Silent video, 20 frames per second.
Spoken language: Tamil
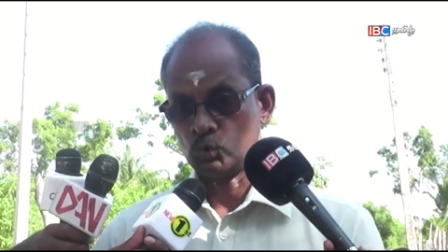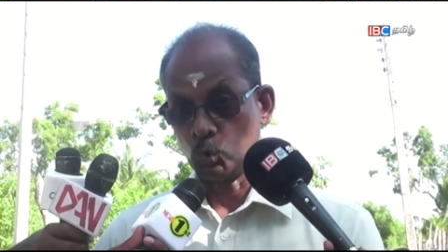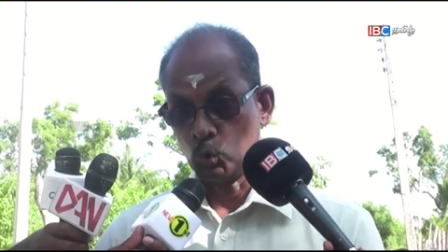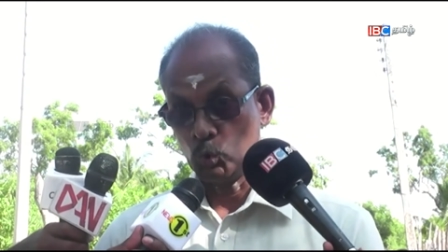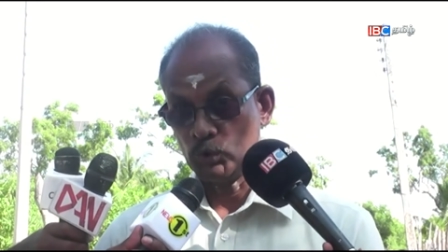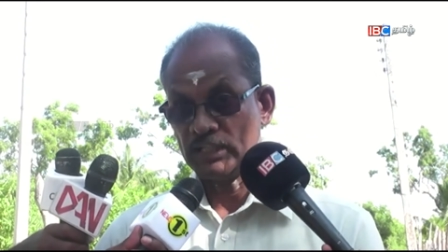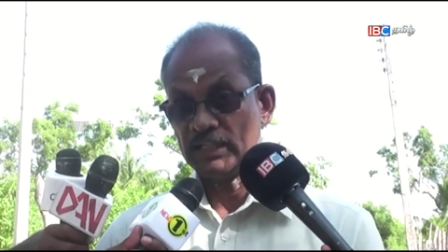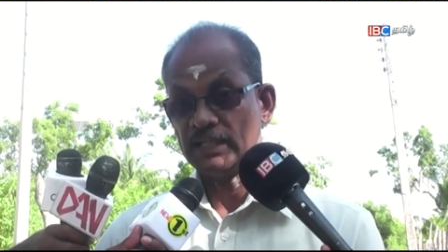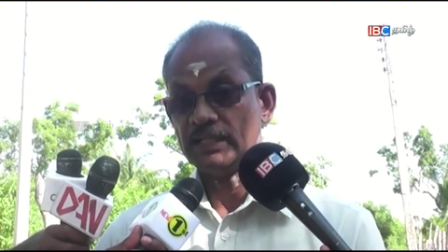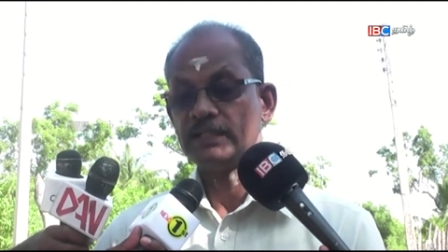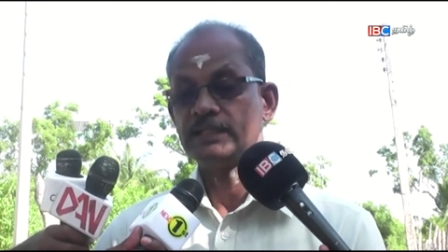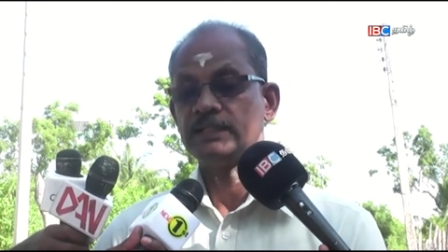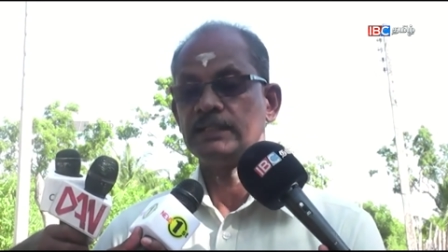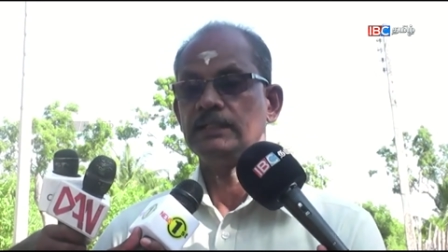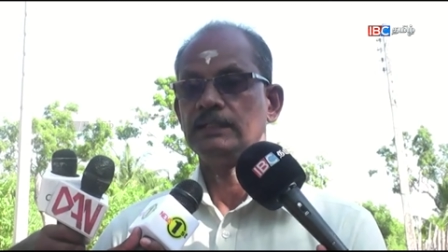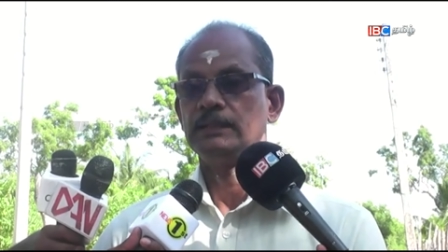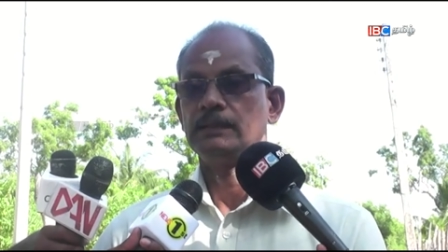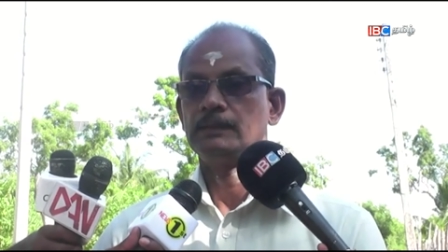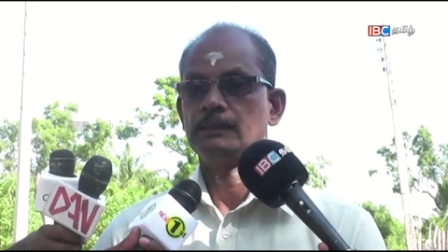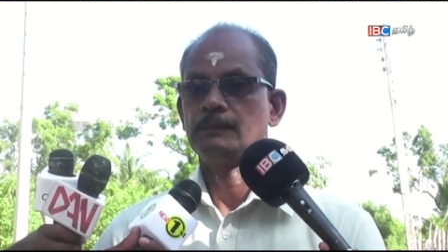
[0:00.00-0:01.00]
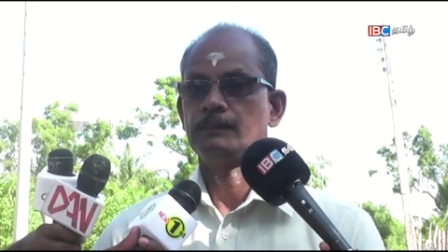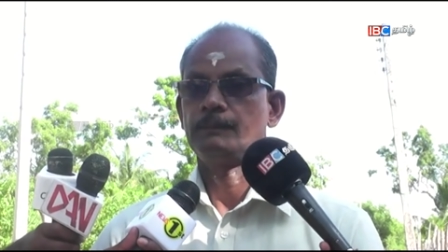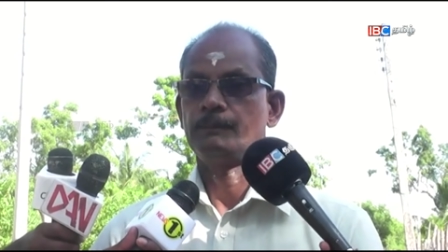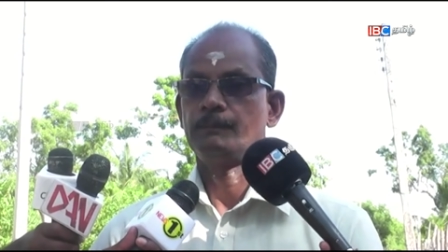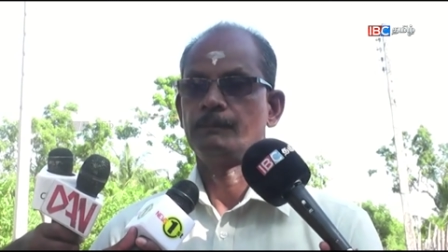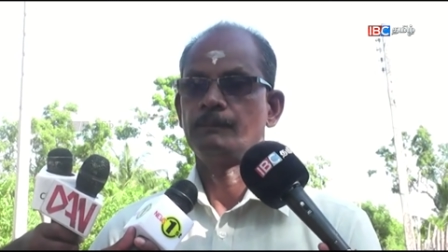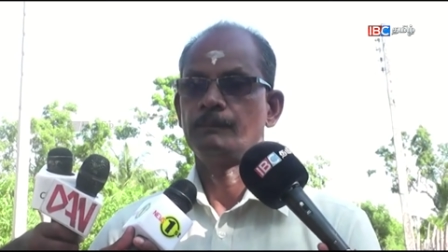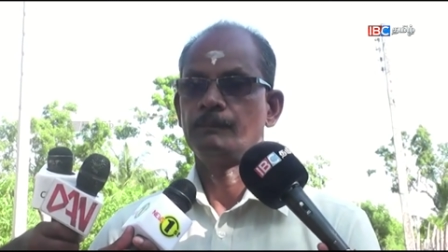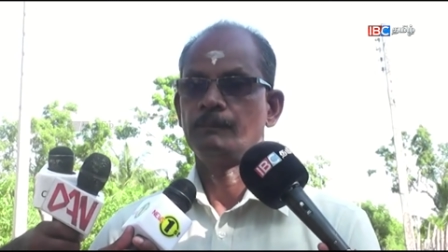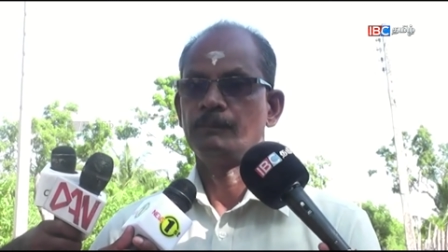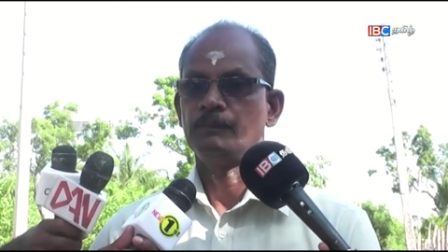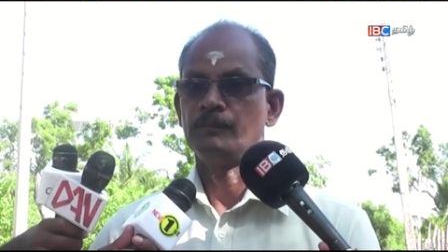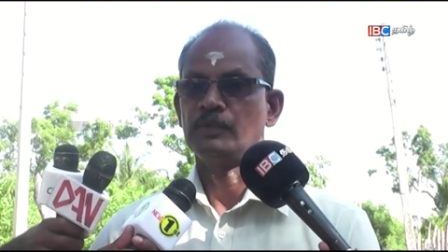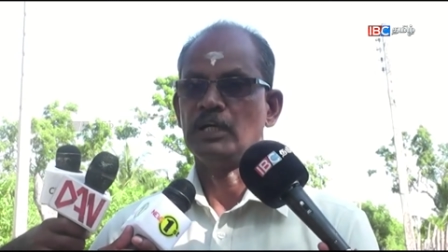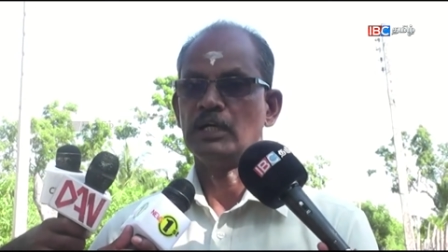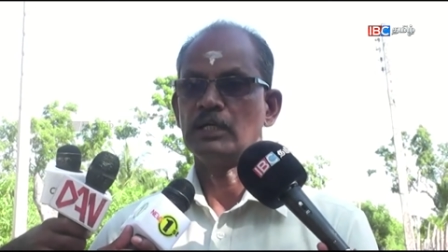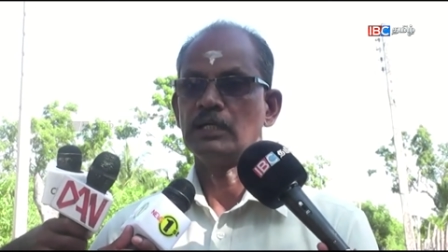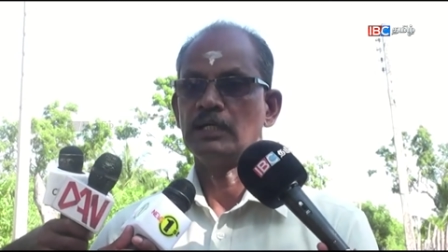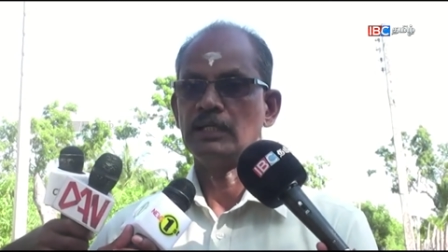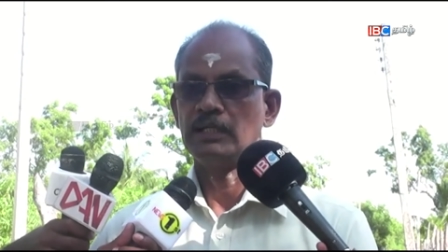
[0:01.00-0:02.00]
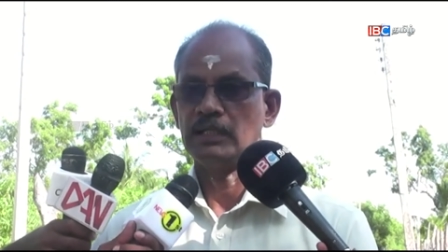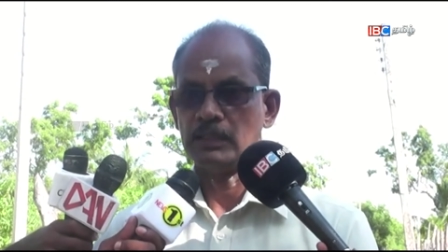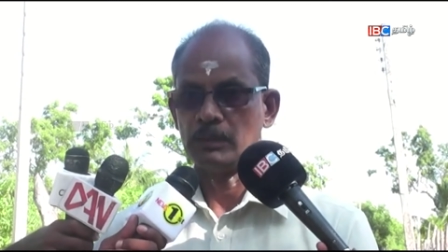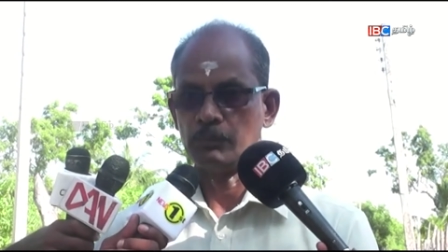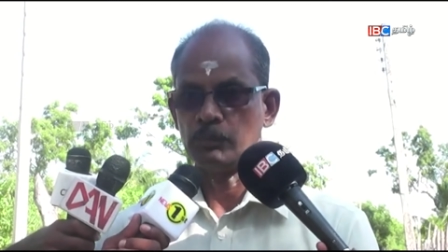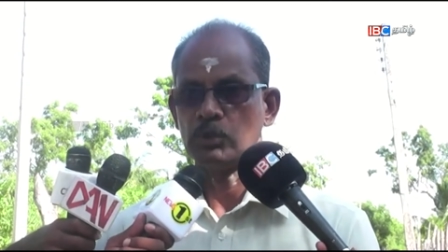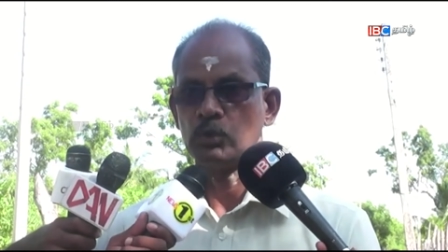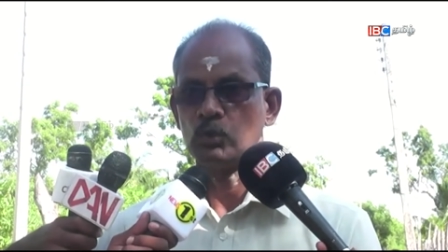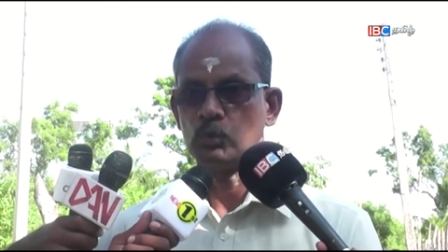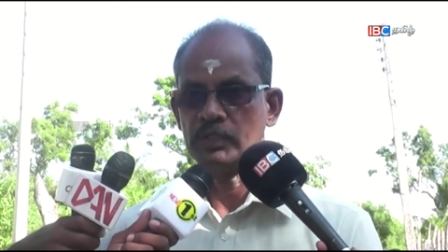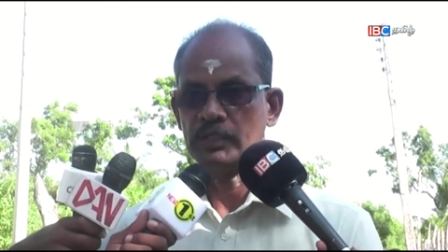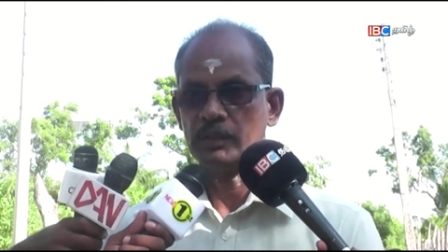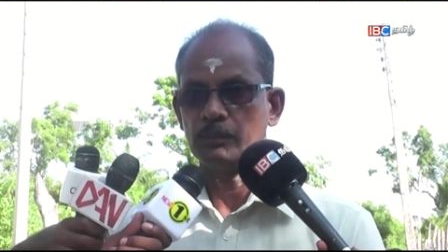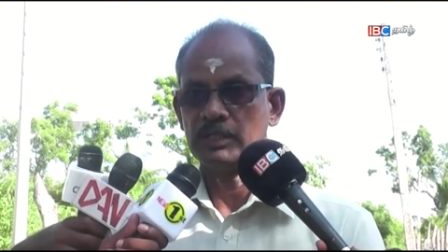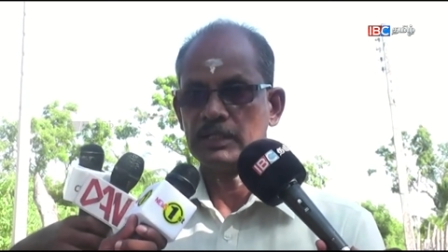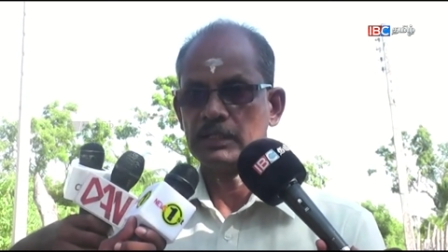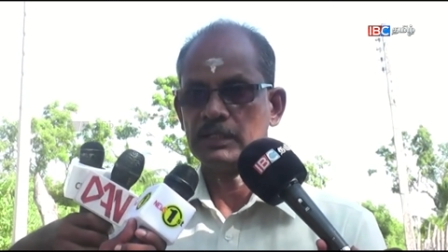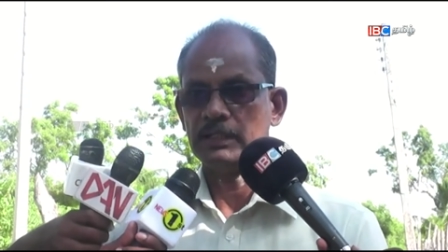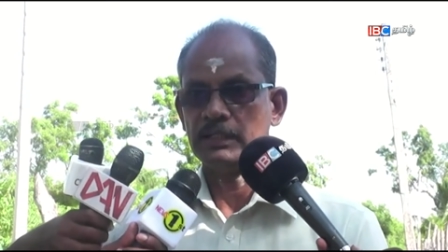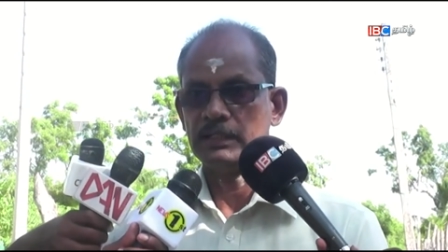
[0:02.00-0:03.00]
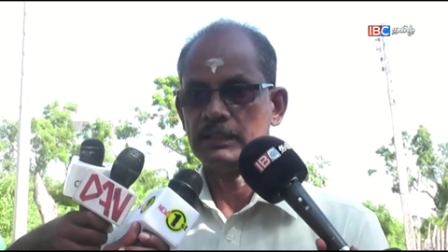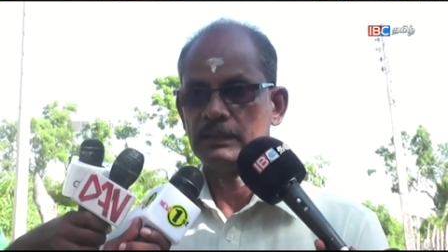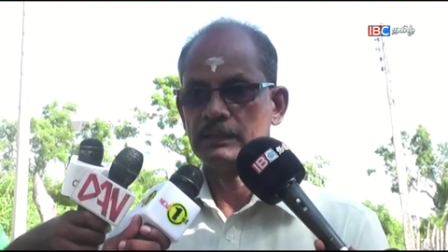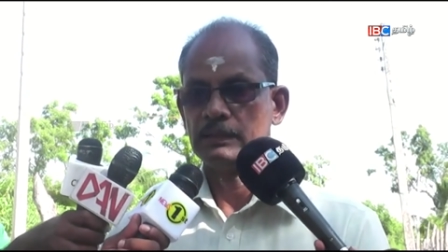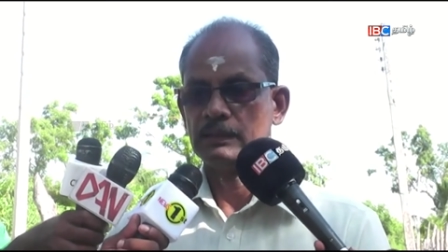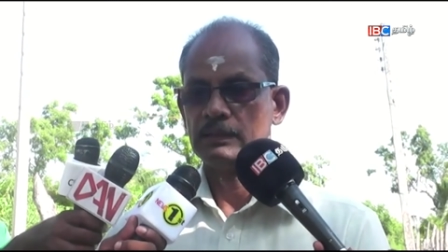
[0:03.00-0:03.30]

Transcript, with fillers: சூழ்நிலைக்கு நாங்கள் எல்லாம் எங்களுடைய மக்களை